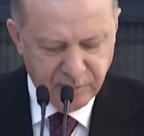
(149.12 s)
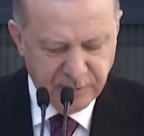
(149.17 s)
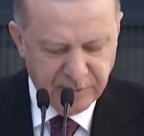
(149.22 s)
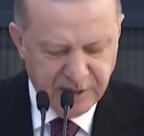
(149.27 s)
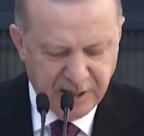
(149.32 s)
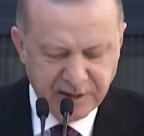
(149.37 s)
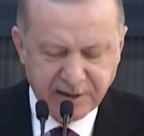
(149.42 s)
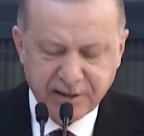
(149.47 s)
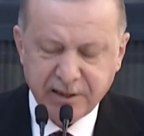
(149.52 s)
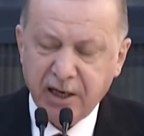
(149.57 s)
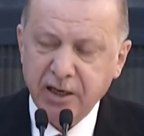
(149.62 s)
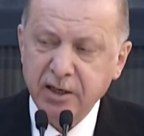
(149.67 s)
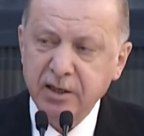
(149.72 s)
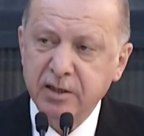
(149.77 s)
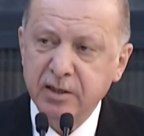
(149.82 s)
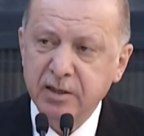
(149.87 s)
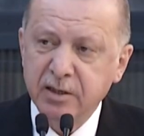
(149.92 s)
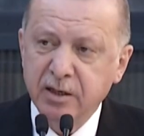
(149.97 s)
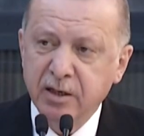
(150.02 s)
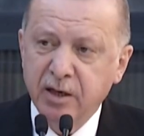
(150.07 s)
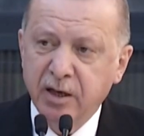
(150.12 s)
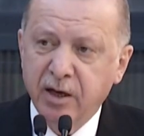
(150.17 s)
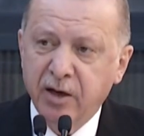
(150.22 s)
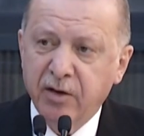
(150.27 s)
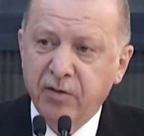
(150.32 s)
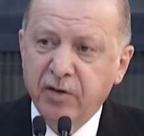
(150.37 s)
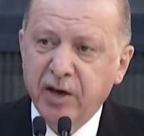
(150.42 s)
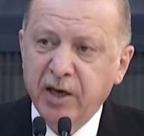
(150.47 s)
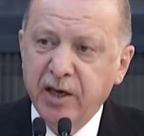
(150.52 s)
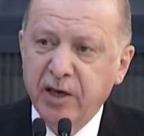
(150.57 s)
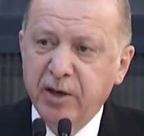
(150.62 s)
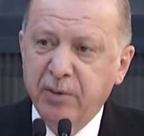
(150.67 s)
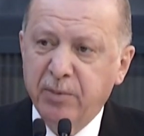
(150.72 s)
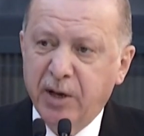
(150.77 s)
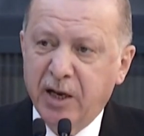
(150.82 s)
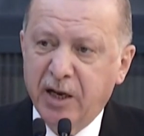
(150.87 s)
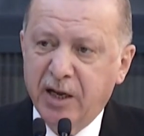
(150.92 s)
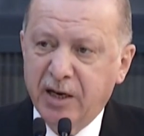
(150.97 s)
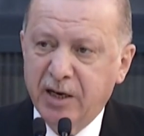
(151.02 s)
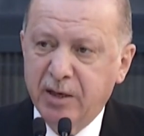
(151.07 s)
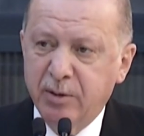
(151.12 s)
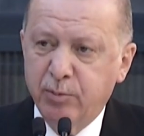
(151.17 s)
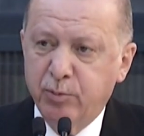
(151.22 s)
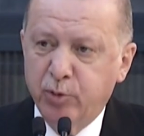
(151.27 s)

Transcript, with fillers: Destek ve hibelerin